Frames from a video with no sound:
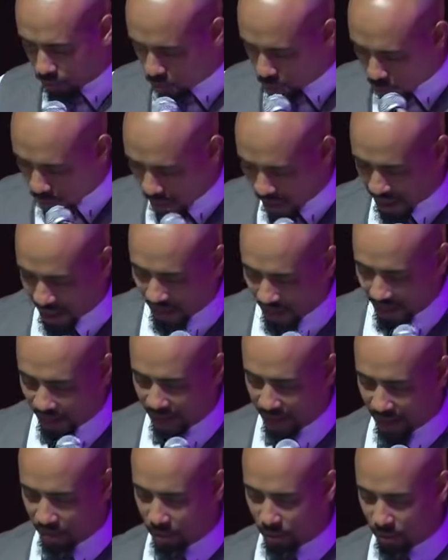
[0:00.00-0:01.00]
no hay
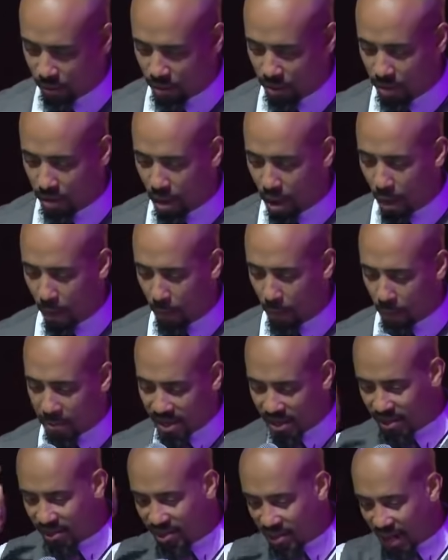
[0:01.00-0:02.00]
engaño.
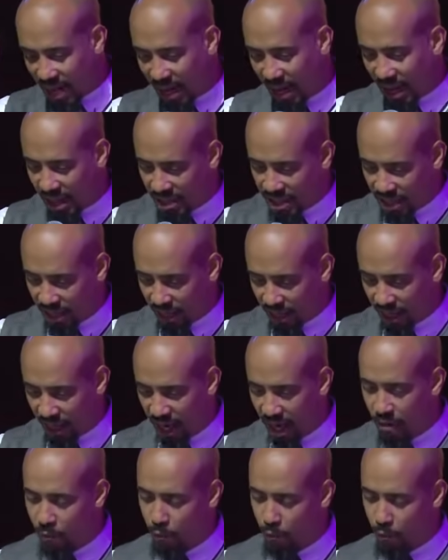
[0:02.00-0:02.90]
Mientras callé, ahí